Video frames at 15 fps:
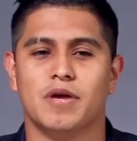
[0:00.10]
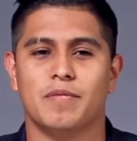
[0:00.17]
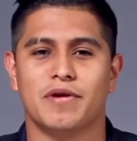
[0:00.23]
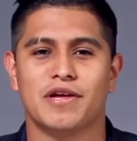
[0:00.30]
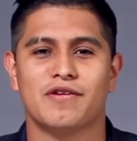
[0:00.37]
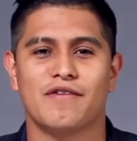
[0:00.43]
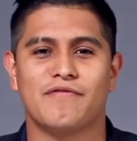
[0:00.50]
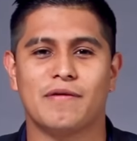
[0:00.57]

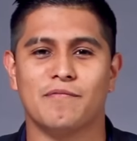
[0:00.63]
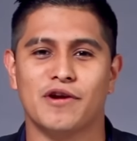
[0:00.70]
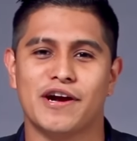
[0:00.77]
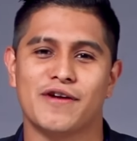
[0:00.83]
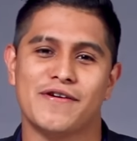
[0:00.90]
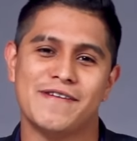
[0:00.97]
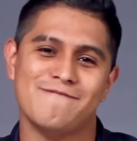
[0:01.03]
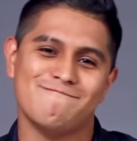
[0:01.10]
Bienvenido a
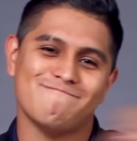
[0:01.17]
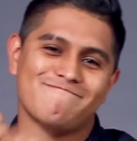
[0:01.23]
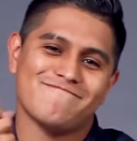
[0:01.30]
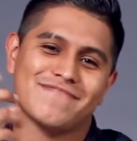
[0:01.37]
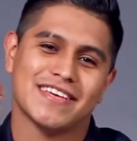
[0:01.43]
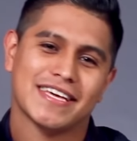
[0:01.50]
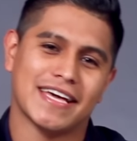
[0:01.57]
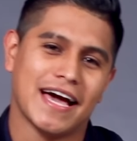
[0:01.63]
Famolero en
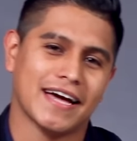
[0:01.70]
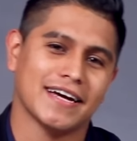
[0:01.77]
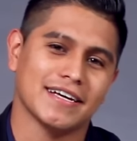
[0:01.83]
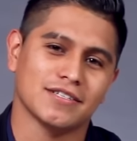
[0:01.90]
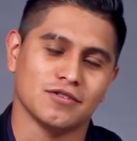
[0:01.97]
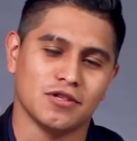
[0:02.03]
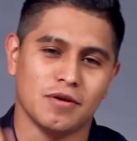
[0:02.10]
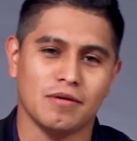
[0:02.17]

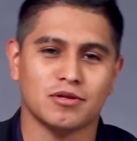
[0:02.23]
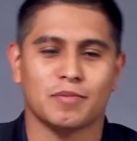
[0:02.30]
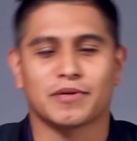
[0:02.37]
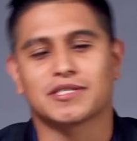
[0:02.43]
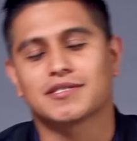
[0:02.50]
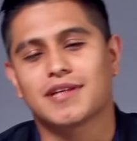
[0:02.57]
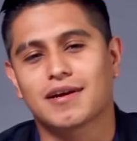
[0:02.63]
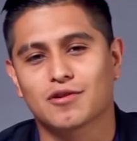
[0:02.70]
Cajas, donde vamos a
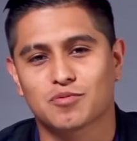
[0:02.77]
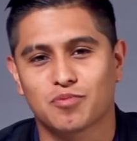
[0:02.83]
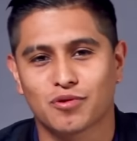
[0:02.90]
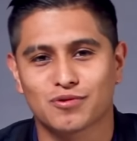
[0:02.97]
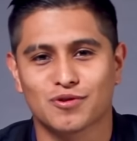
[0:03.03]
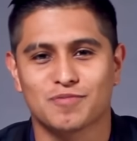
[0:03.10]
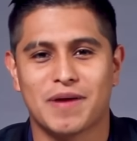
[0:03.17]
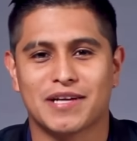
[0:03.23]
presentar los
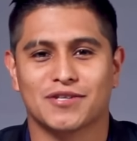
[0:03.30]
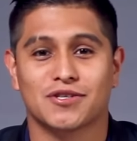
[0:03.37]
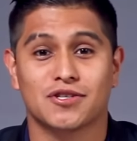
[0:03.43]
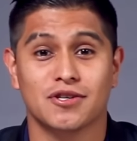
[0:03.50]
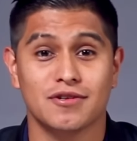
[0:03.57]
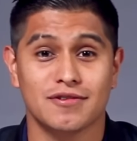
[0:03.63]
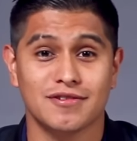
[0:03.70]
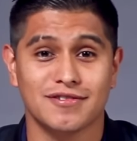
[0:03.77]
productos más
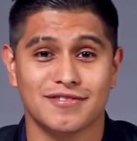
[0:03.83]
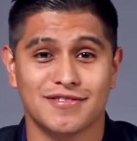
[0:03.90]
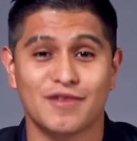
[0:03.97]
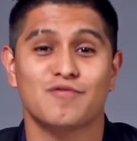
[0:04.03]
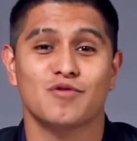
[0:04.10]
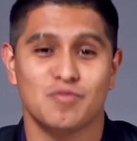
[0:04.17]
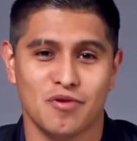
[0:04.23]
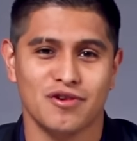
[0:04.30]
chidos
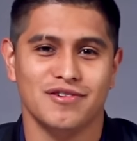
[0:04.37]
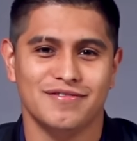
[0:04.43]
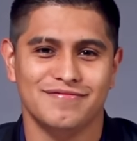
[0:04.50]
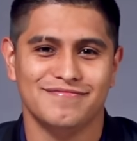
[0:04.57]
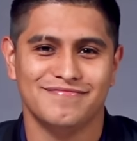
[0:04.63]
del fútbol.